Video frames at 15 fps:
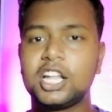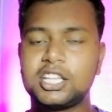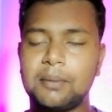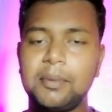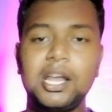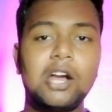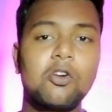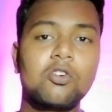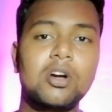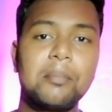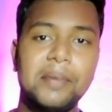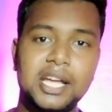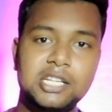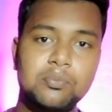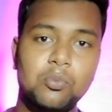तमिलनाडु का
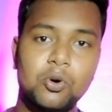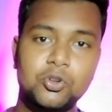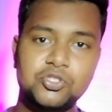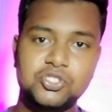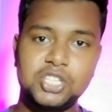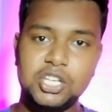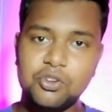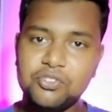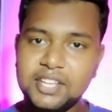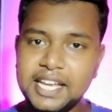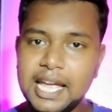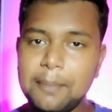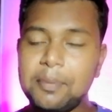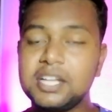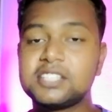मैच बहुत दिनों से
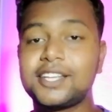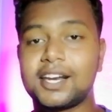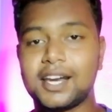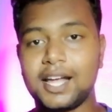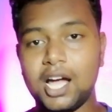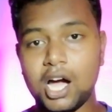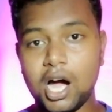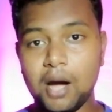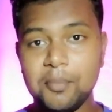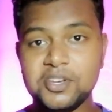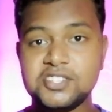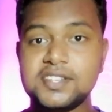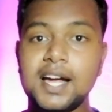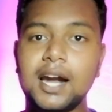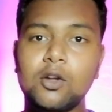गैपिंग चल रहा है अब
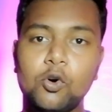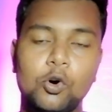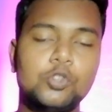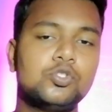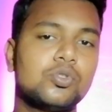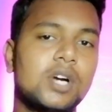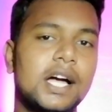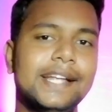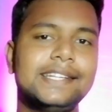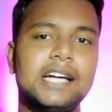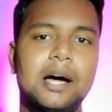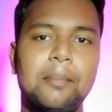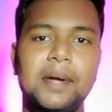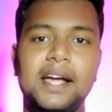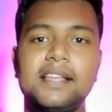स्टार्ट हो चुका है
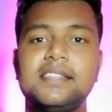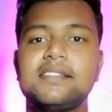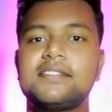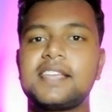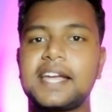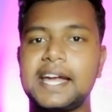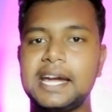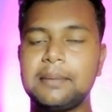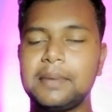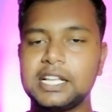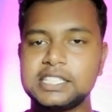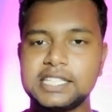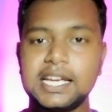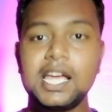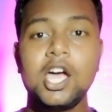जहाँ पे गई ये सेकेंड
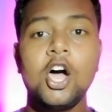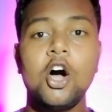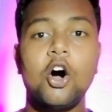मैच है